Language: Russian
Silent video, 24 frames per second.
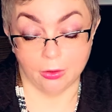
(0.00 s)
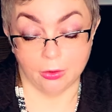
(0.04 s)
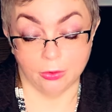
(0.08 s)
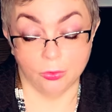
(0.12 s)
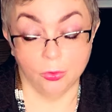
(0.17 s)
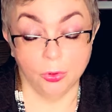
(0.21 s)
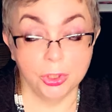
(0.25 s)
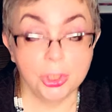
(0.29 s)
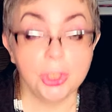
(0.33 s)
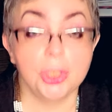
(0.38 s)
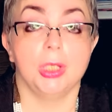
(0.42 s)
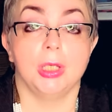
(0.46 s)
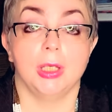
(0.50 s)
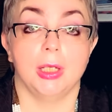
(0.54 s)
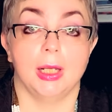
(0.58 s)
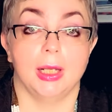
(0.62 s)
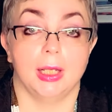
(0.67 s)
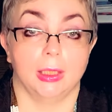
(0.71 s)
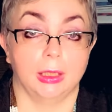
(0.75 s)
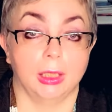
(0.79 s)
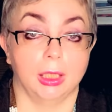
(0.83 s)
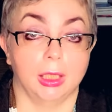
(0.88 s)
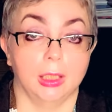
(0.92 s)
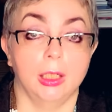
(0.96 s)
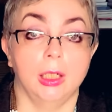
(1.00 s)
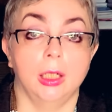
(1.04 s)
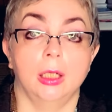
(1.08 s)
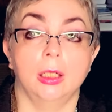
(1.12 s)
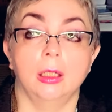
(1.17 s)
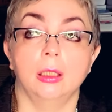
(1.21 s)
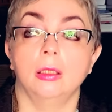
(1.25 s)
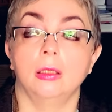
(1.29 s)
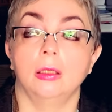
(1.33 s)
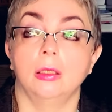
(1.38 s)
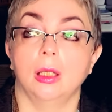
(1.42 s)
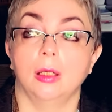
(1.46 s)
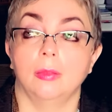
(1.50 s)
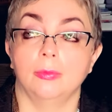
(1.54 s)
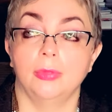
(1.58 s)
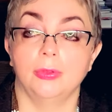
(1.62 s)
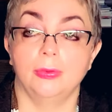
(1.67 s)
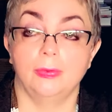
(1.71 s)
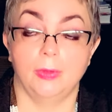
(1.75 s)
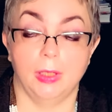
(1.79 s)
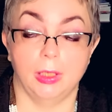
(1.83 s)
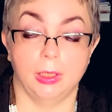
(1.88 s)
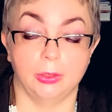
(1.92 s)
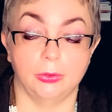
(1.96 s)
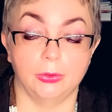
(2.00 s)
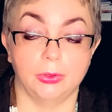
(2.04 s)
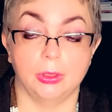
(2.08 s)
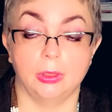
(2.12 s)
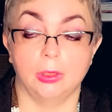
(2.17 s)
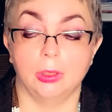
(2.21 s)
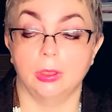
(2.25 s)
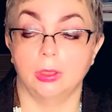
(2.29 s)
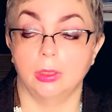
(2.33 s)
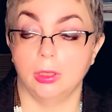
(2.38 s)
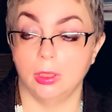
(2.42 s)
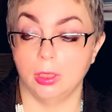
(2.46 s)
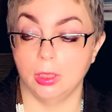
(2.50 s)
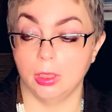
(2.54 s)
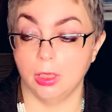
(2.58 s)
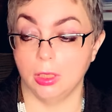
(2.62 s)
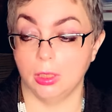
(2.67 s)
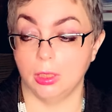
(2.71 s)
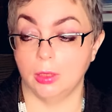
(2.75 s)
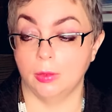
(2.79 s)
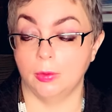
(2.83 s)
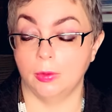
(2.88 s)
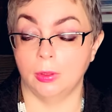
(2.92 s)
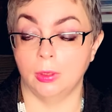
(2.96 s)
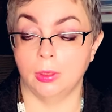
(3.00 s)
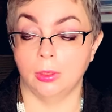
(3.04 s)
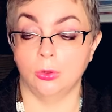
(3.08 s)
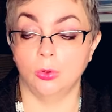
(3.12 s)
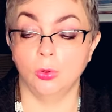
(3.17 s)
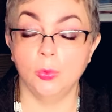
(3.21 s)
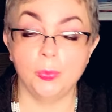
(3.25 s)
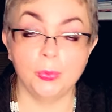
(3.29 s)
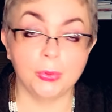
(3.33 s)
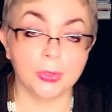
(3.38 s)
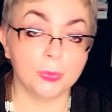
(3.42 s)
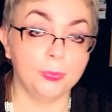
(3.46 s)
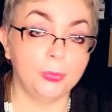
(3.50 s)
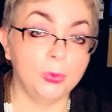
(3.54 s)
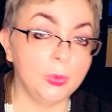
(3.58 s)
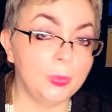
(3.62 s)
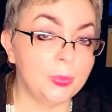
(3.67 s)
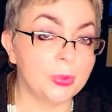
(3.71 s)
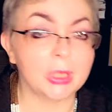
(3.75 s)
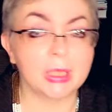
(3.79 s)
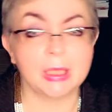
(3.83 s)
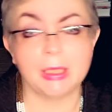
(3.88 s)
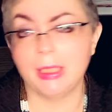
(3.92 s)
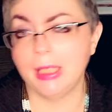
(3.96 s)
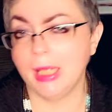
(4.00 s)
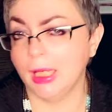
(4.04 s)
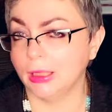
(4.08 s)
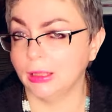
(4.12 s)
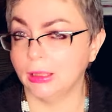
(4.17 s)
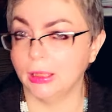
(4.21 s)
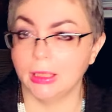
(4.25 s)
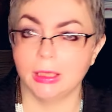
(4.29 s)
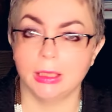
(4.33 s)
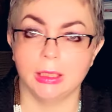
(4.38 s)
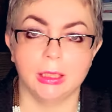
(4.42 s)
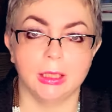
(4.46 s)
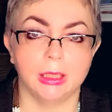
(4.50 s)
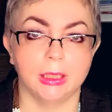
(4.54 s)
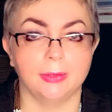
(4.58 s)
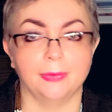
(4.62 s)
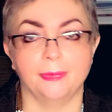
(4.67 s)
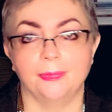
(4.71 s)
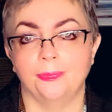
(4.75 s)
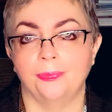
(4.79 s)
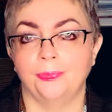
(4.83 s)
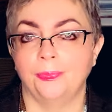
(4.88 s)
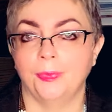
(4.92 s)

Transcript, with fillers: Очень редких. Э, бывают и супер-пупер снятости,